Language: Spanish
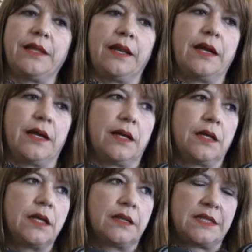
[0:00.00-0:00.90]
de la
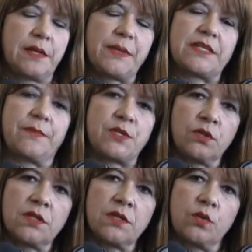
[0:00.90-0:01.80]
de esa
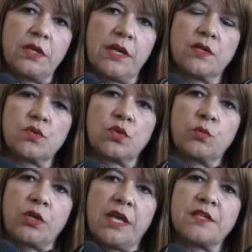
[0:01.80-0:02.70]
percepción de seguridad en sus
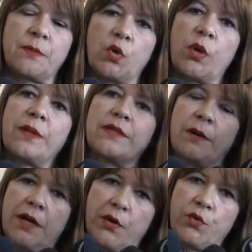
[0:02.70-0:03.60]
comunidades, pero deben
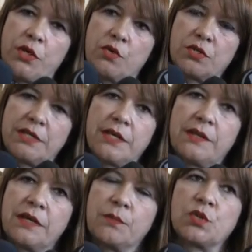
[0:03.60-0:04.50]
trabajar unidos. Ayer
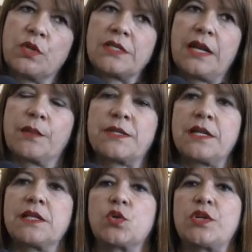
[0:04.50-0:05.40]
entregamos unas
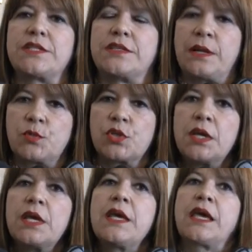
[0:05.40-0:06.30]
alarmas y les solicitamos
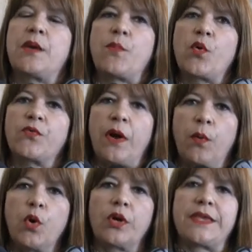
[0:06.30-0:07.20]
que por
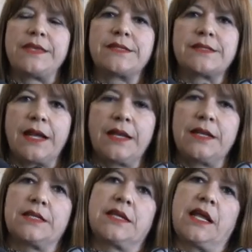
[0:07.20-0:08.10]
favor
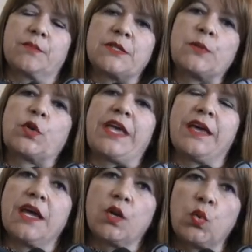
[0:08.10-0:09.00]
instalen las alarmas porque
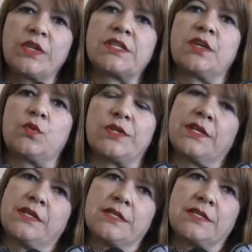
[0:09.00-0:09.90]
hay algunas que no
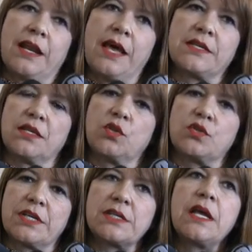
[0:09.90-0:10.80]
están instaladas.
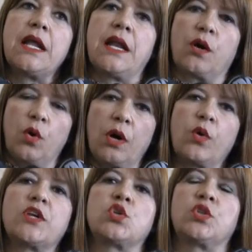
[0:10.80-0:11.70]
Entonces, la
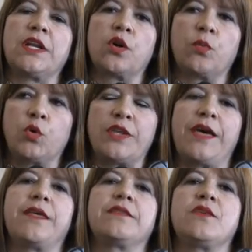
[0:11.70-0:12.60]
colaboración de la
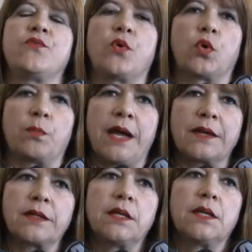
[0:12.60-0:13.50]
comunidad en informar,